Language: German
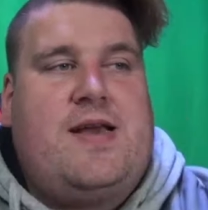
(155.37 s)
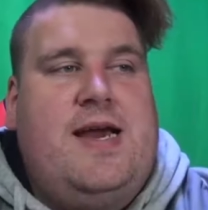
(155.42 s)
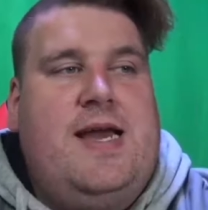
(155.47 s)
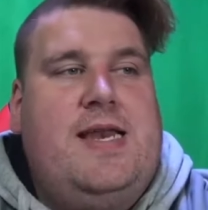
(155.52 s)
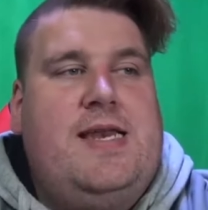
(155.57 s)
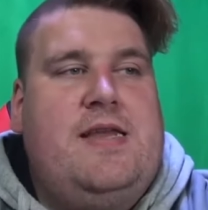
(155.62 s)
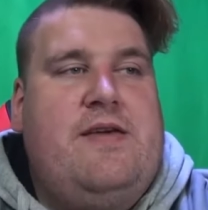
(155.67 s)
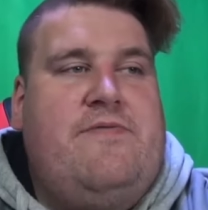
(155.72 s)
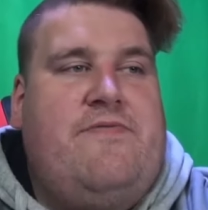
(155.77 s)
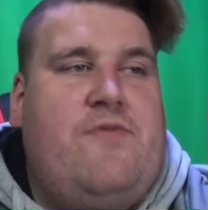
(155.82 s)

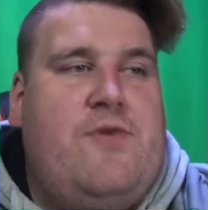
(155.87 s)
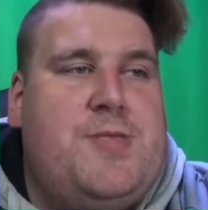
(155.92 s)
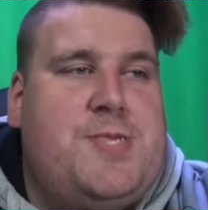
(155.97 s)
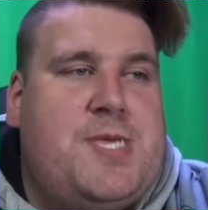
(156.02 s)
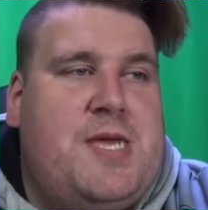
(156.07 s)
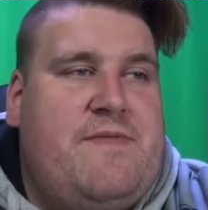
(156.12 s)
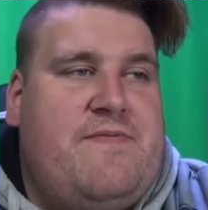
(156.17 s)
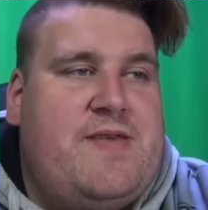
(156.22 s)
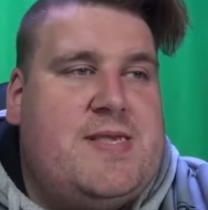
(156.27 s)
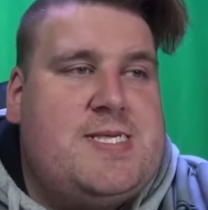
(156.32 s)
Geil, der
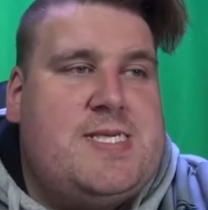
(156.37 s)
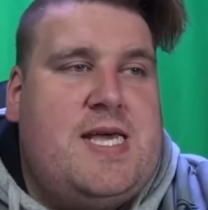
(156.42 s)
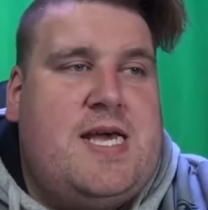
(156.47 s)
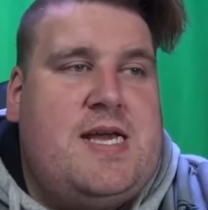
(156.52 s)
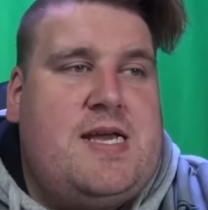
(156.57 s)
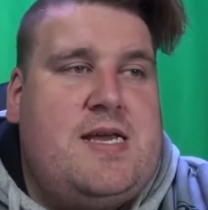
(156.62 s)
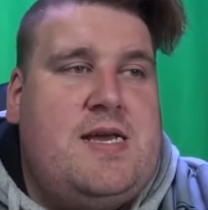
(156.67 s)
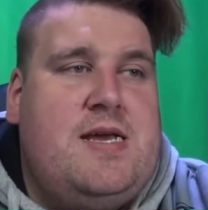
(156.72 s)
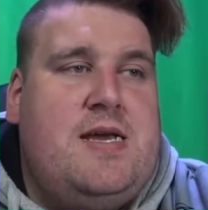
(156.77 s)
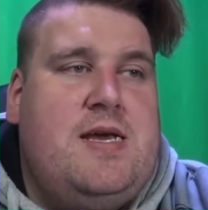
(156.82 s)

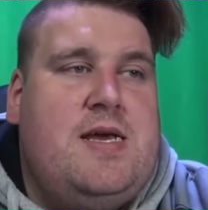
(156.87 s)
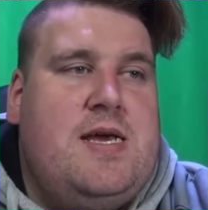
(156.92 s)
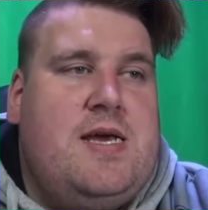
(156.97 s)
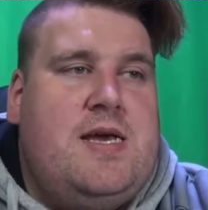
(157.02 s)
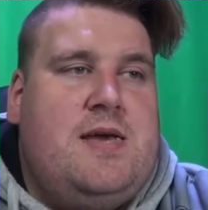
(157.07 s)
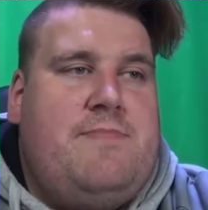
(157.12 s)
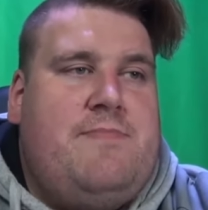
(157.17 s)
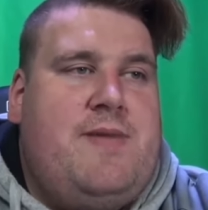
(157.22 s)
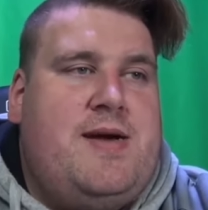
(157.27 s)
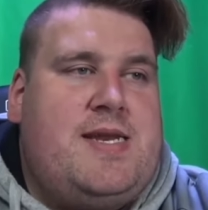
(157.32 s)
Vollzeitversager
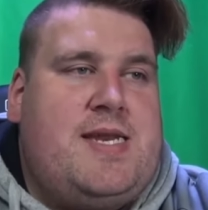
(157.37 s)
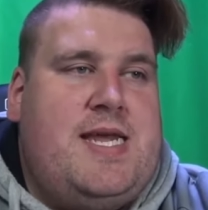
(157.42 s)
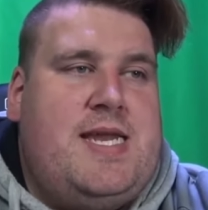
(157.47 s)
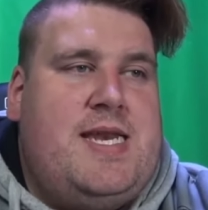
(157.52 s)
macht